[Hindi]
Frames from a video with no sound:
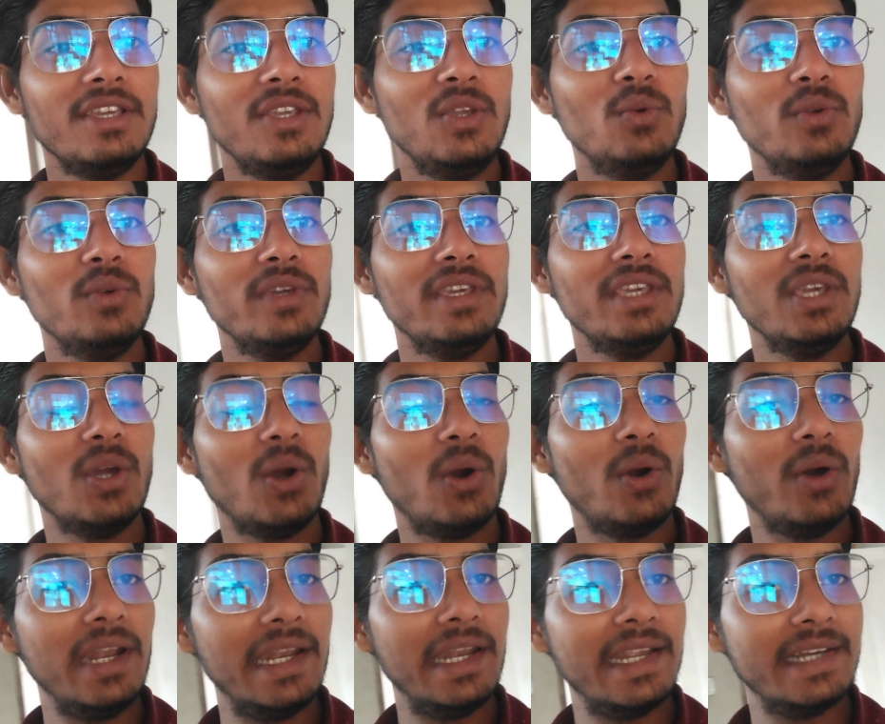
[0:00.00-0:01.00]
क्योंकि
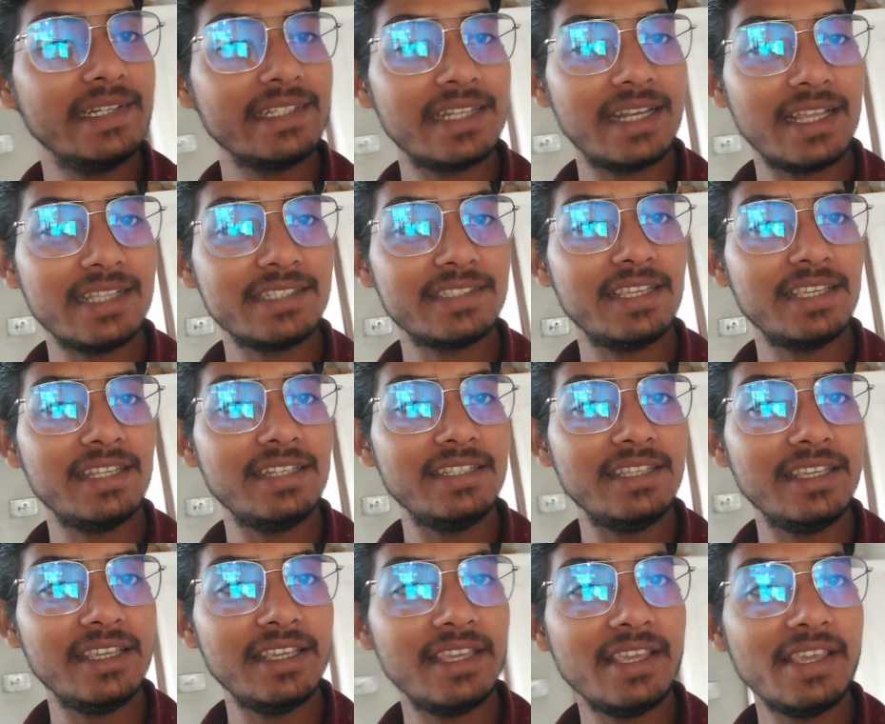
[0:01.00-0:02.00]
ऑनलाइन क्लास के
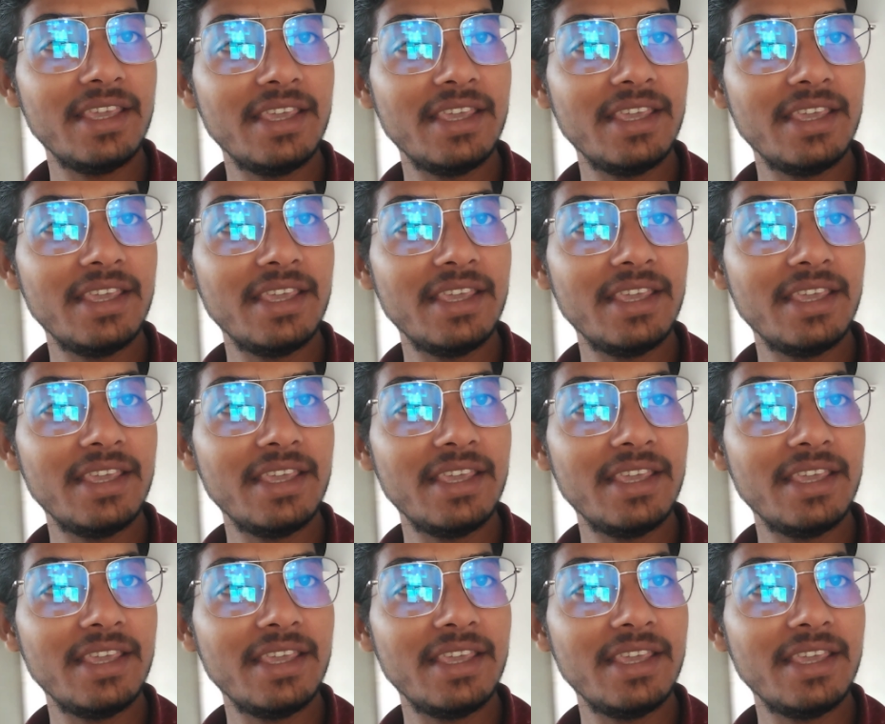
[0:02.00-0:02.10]
लिए